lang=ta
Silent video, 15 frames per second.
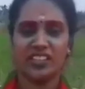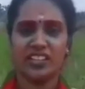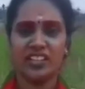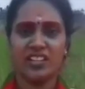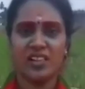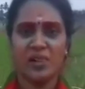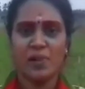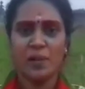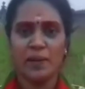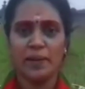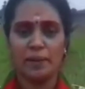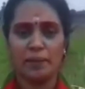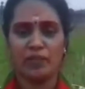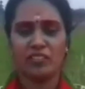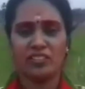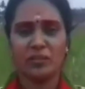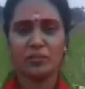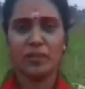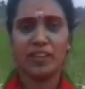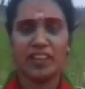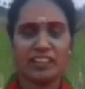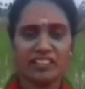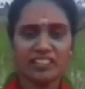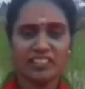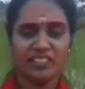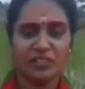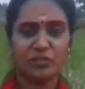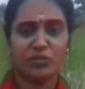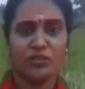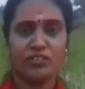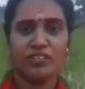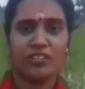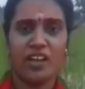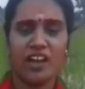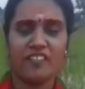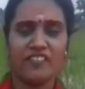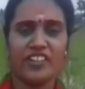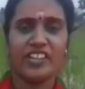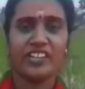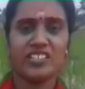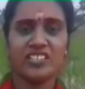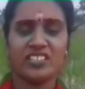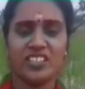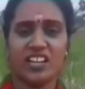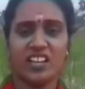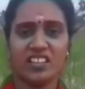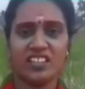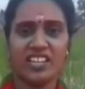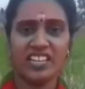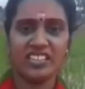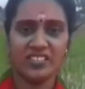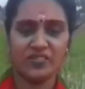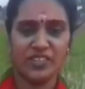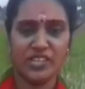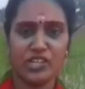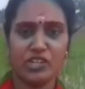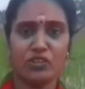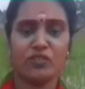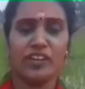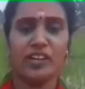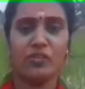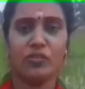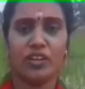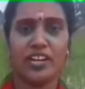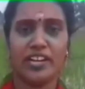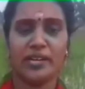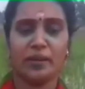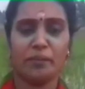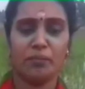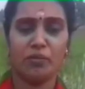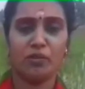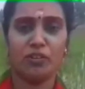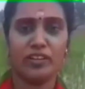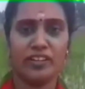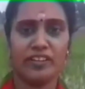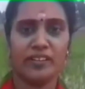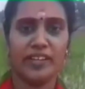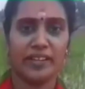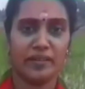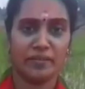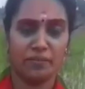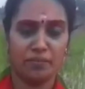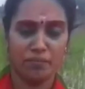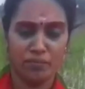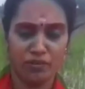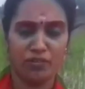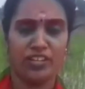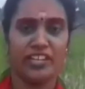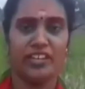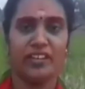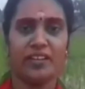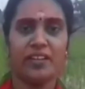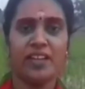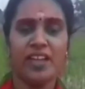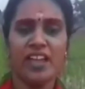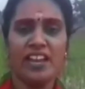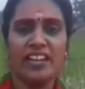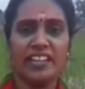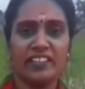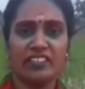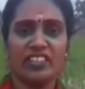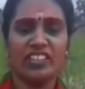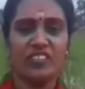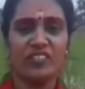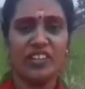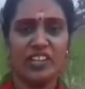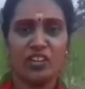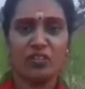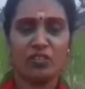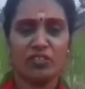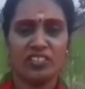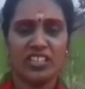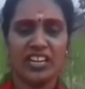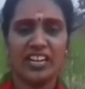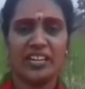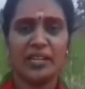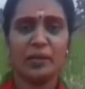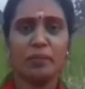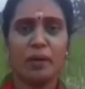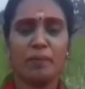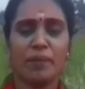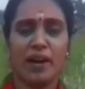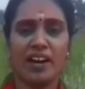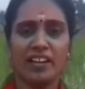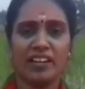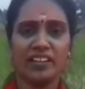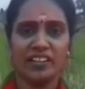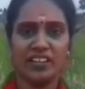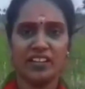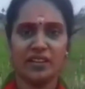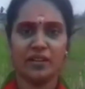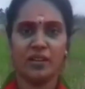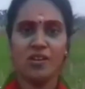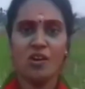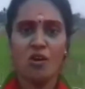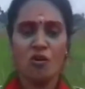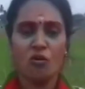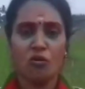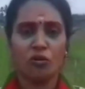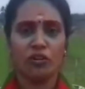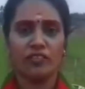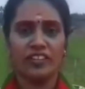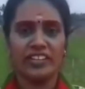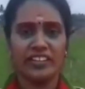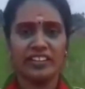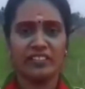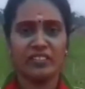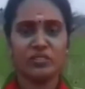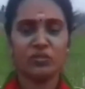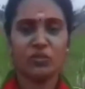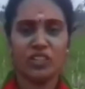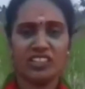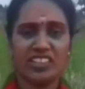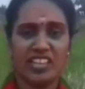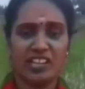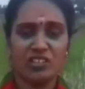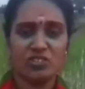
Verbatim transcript: அங்கே நான் சொல்கிற வந்து டிப்ஸு மெயினாக என்னென்னா நாய்களை வந்து ஃப்ரீயாக விடுங்க அதை வந்து ரொம்ப இது பண்ணி ரொம்ப கட்டுப்பாடோடு வந்து